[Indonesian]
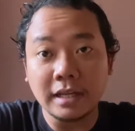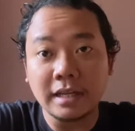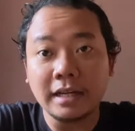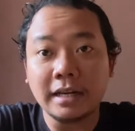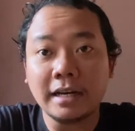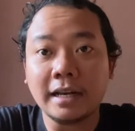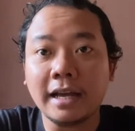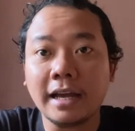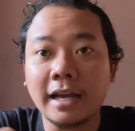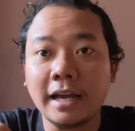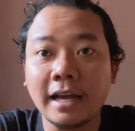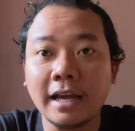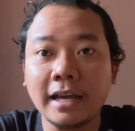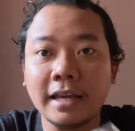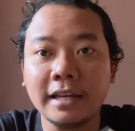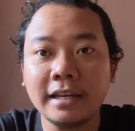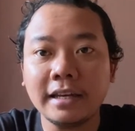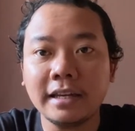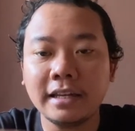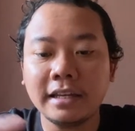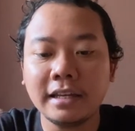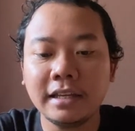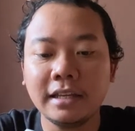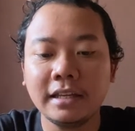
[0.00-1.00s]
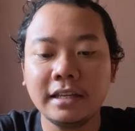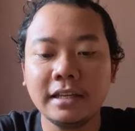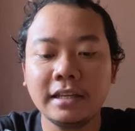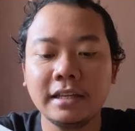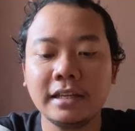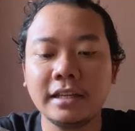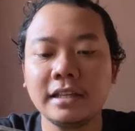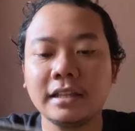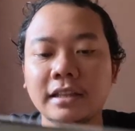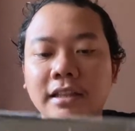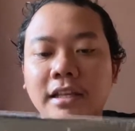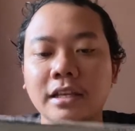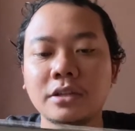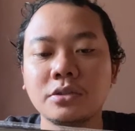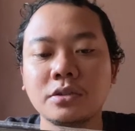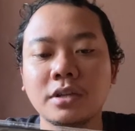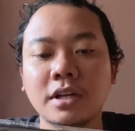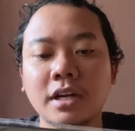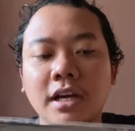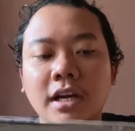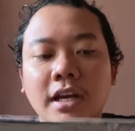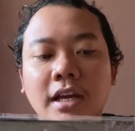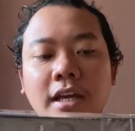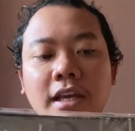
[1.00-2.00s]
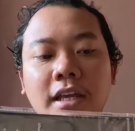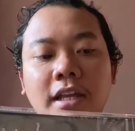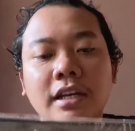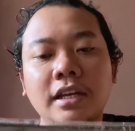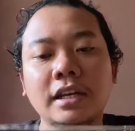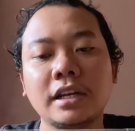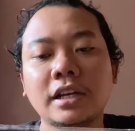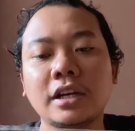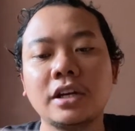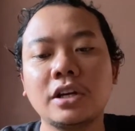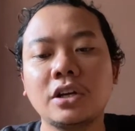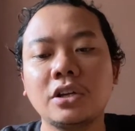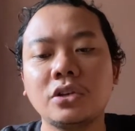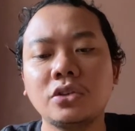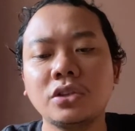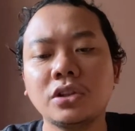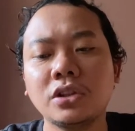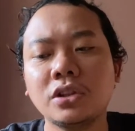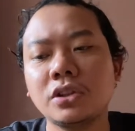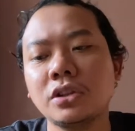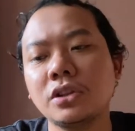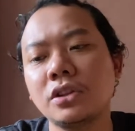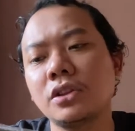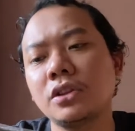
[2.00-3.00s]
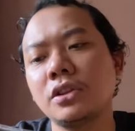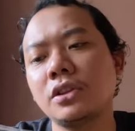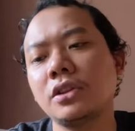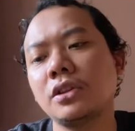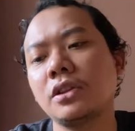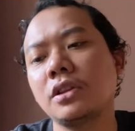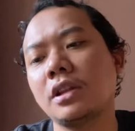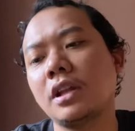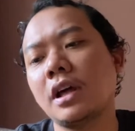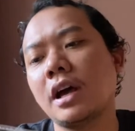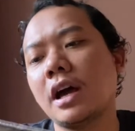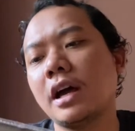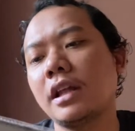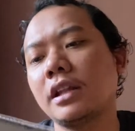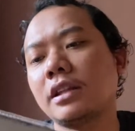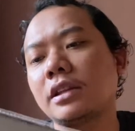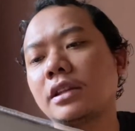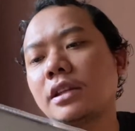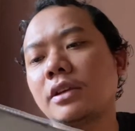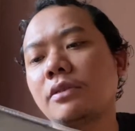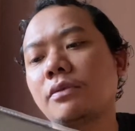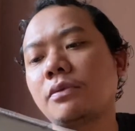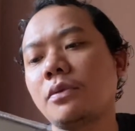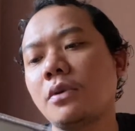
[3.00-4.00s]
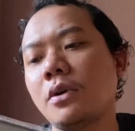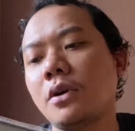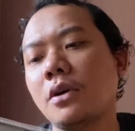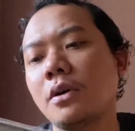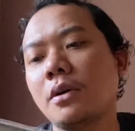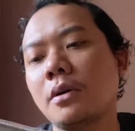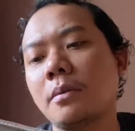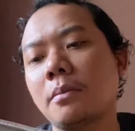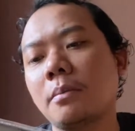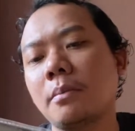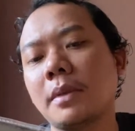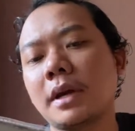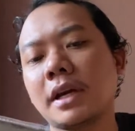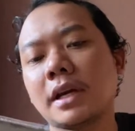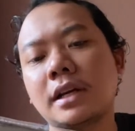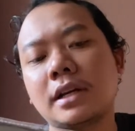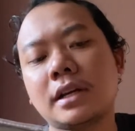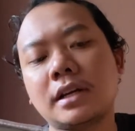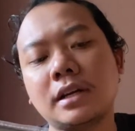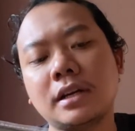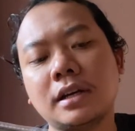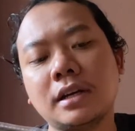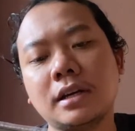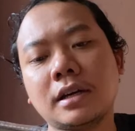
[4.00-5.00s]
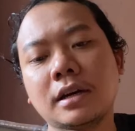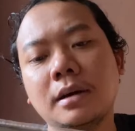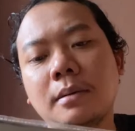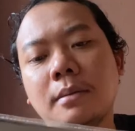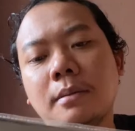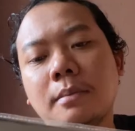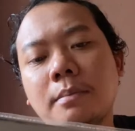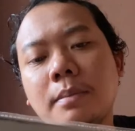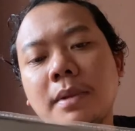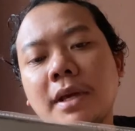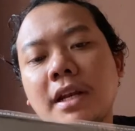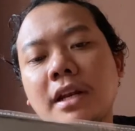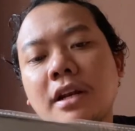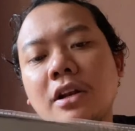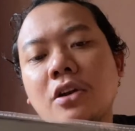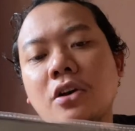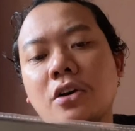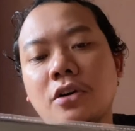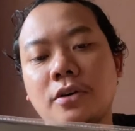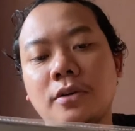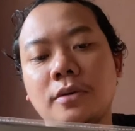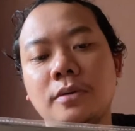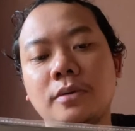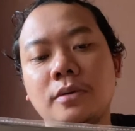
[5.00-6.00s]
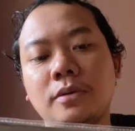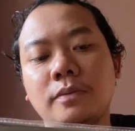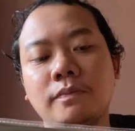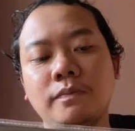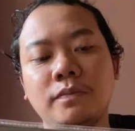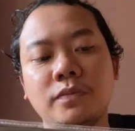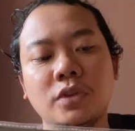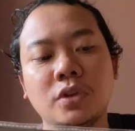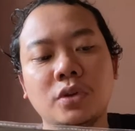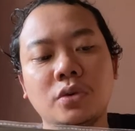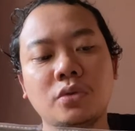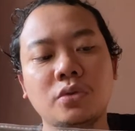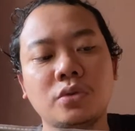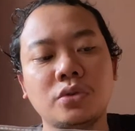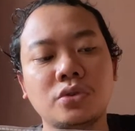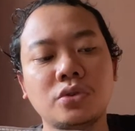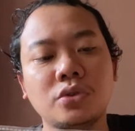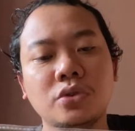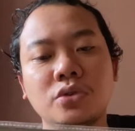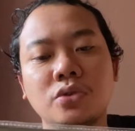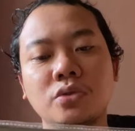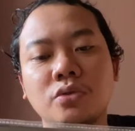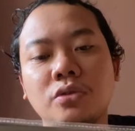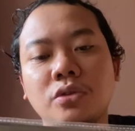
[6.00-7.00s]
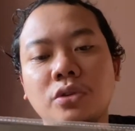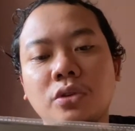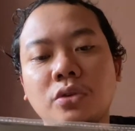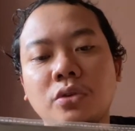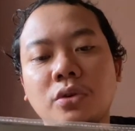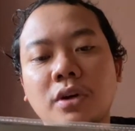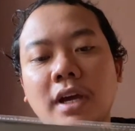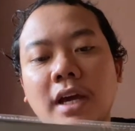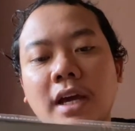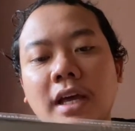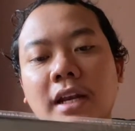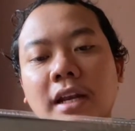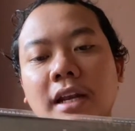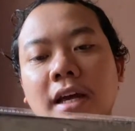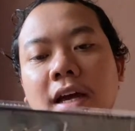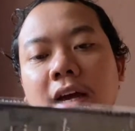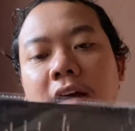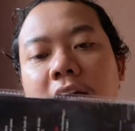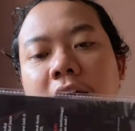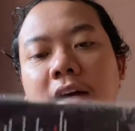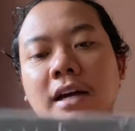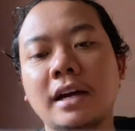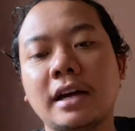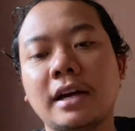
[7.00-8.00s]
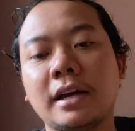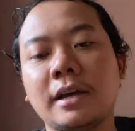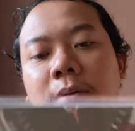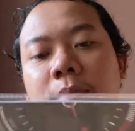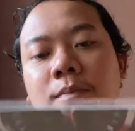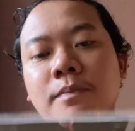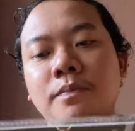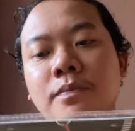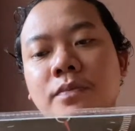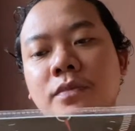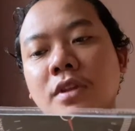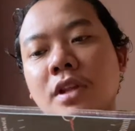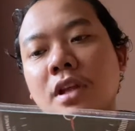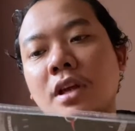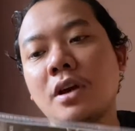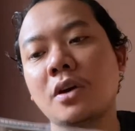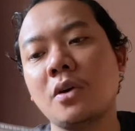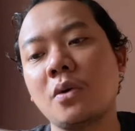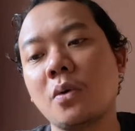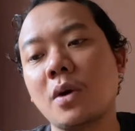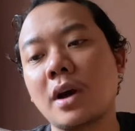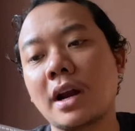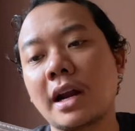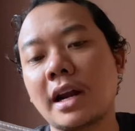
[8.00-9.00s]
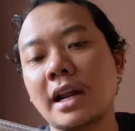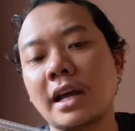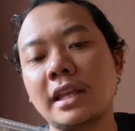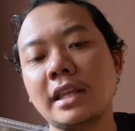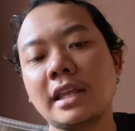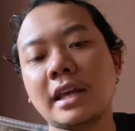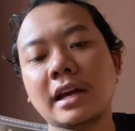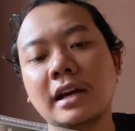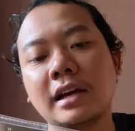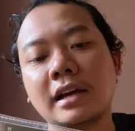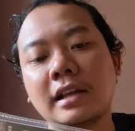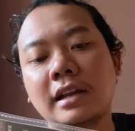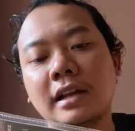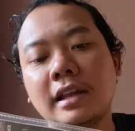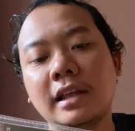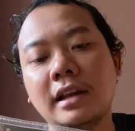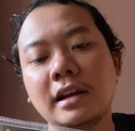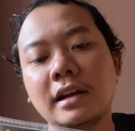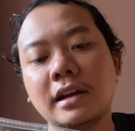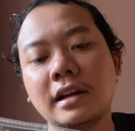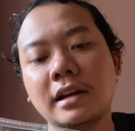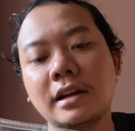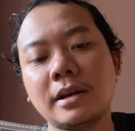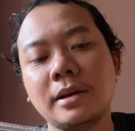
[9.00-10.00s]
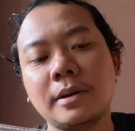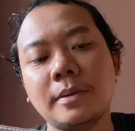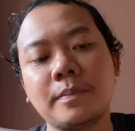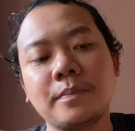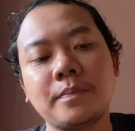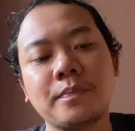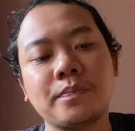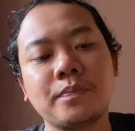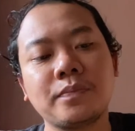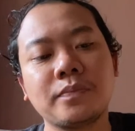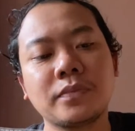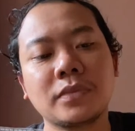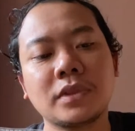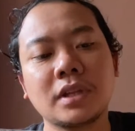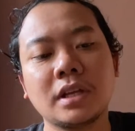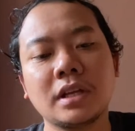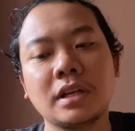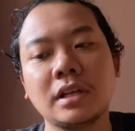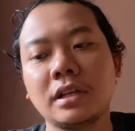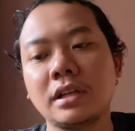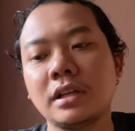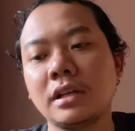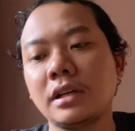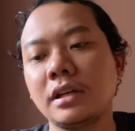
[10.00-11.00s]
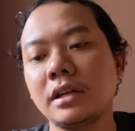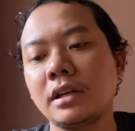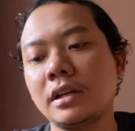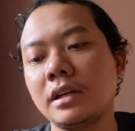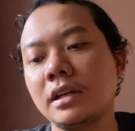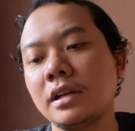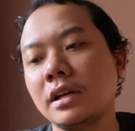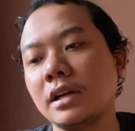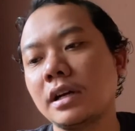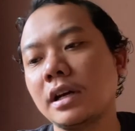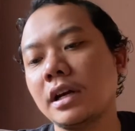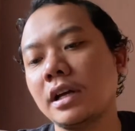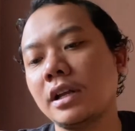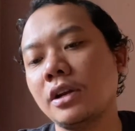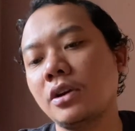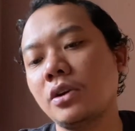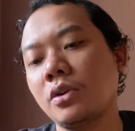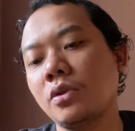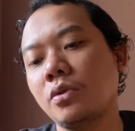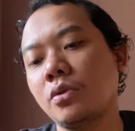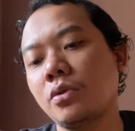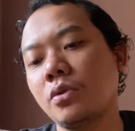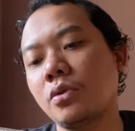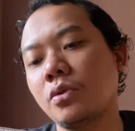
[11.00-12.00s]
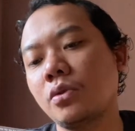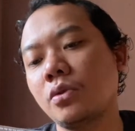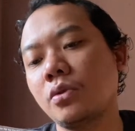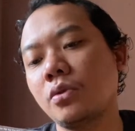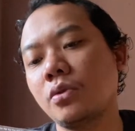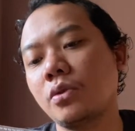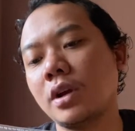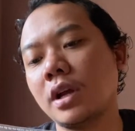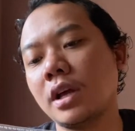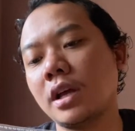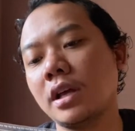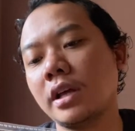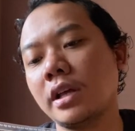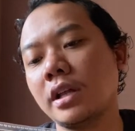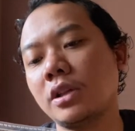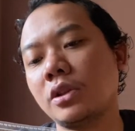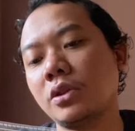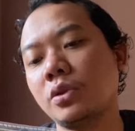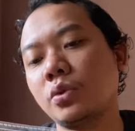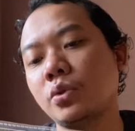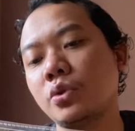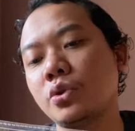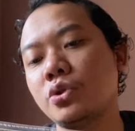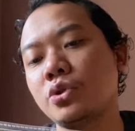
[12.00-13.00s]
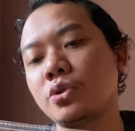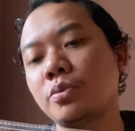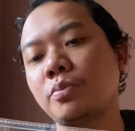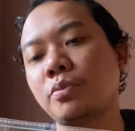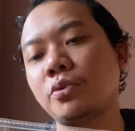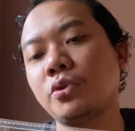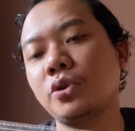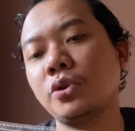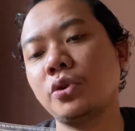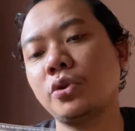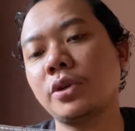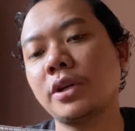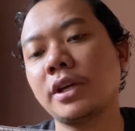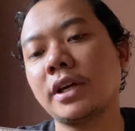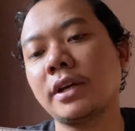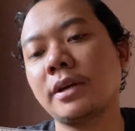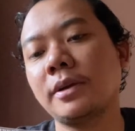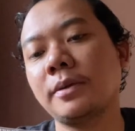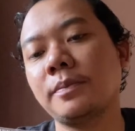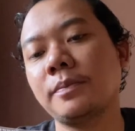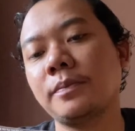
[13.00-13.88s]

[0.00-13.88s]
Nah, ini kita sudah include Anti fog merek Pinlock khusus untuk NHK warnanya clear dengan ukuran 70 ya